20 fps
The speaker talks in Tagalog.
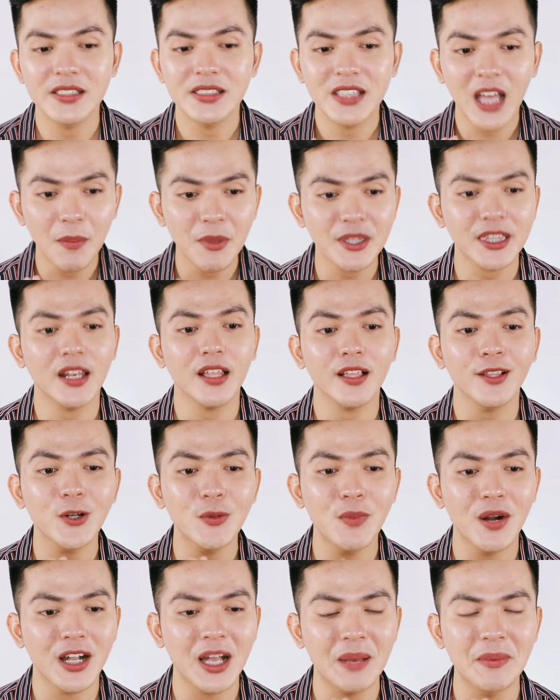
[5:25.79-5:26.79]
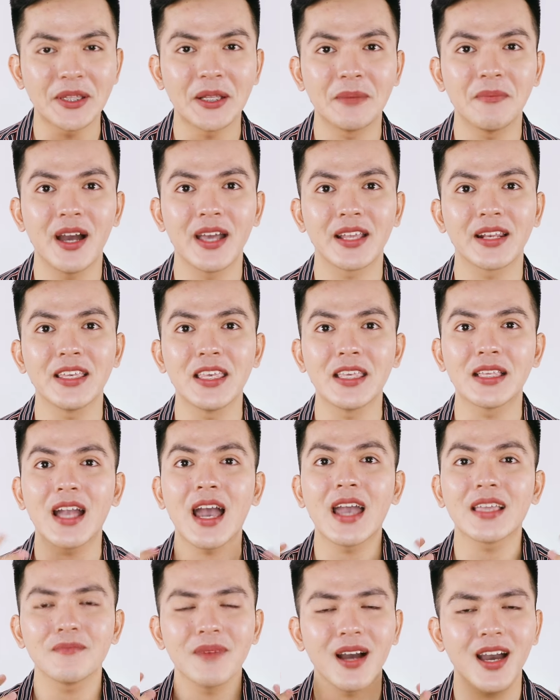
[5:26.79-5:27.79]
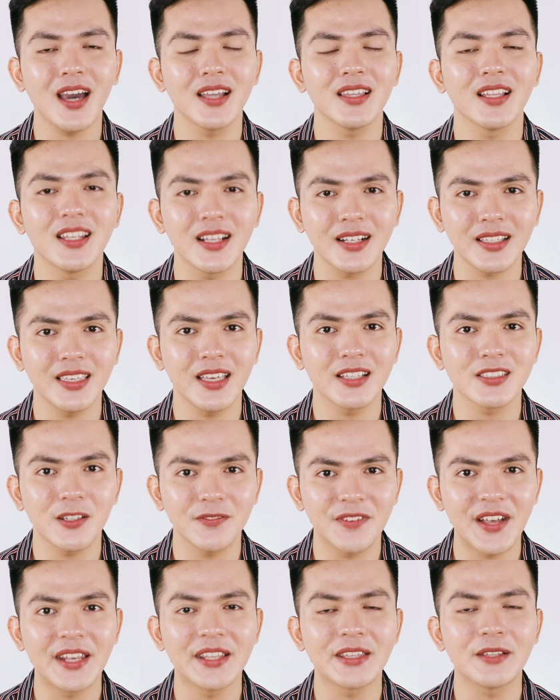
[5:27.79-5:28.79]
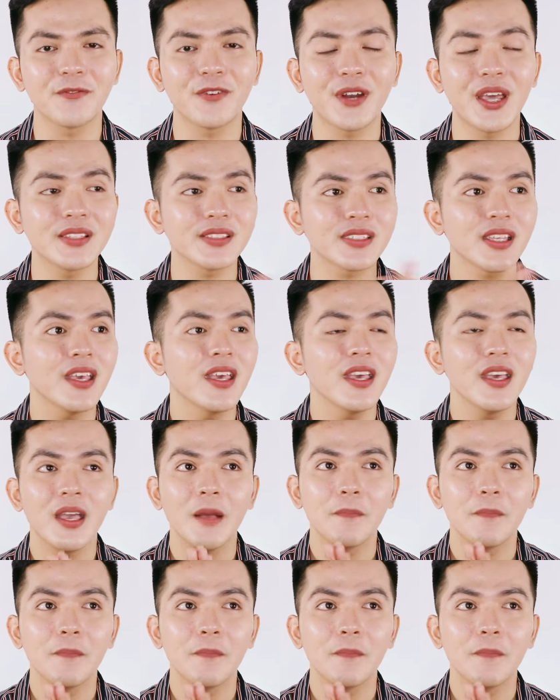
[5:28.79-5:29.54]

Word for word: Ang dami talagang gumagamit ng Myra E kahit mga kalalakihan sa Vanity Friends.